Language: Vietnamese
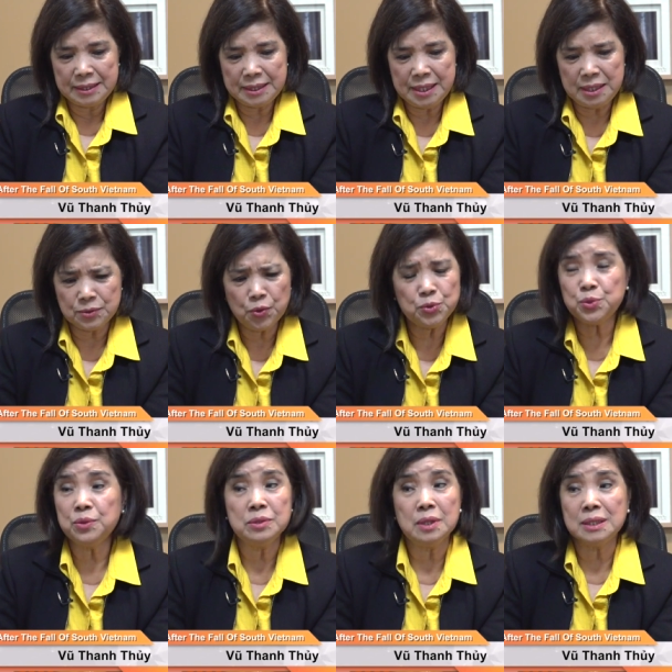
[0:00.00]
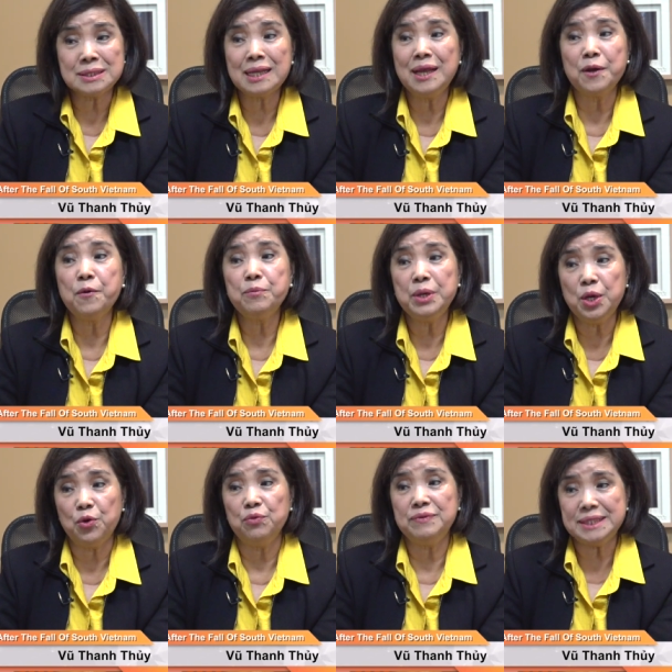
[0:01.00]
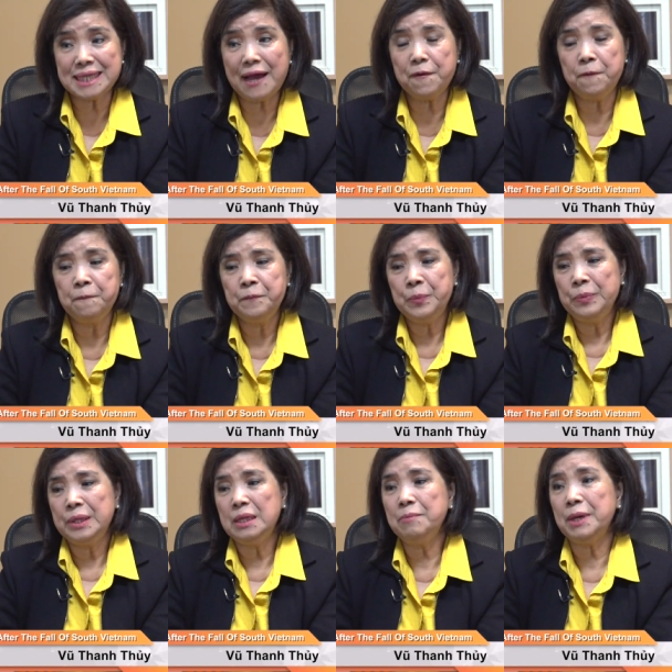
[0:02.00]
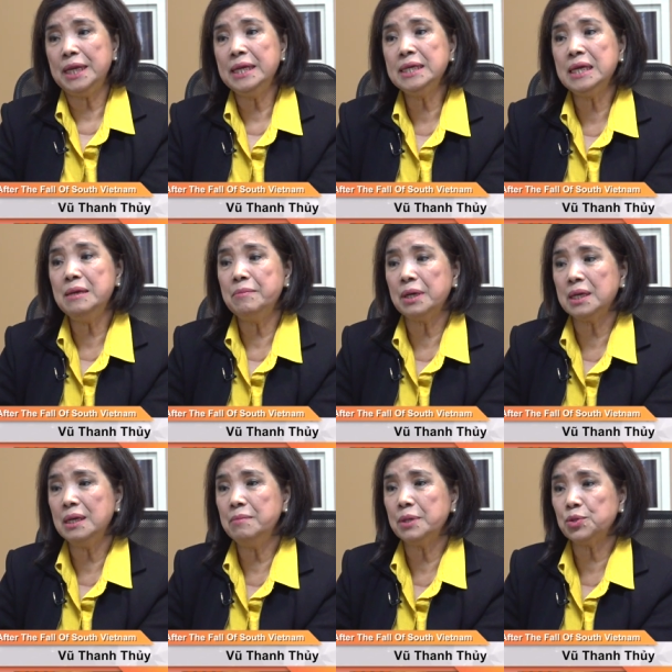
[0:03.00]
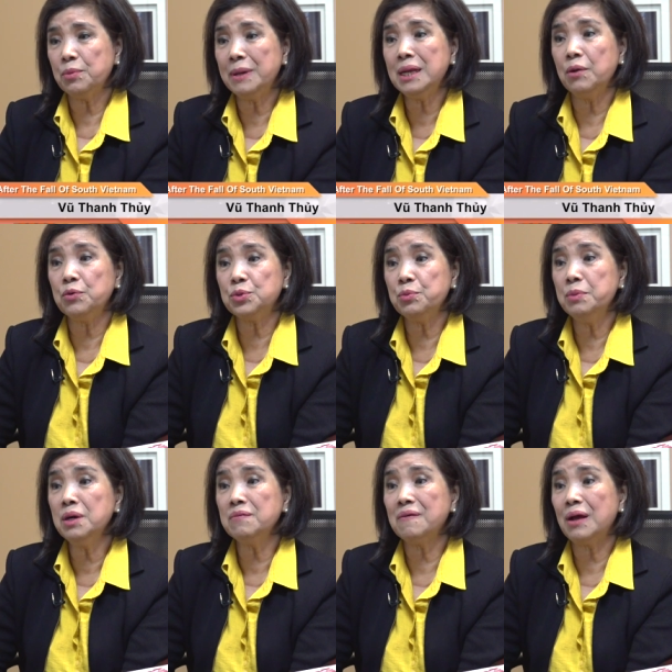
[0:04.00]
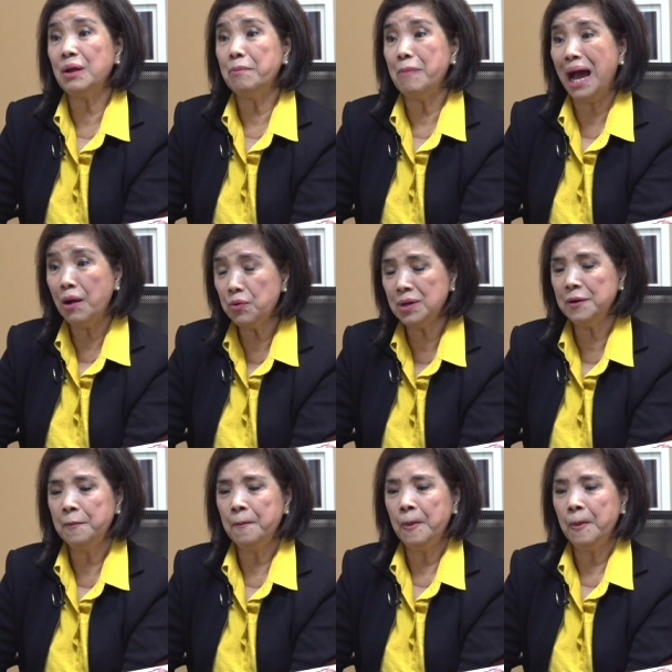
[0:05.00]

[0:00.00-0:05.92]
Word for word: thì tôi gia đình không hiểu vì sao nhưng mà đến khi mà khi mà tôi bắt đầu tôi bước vào làm báo đó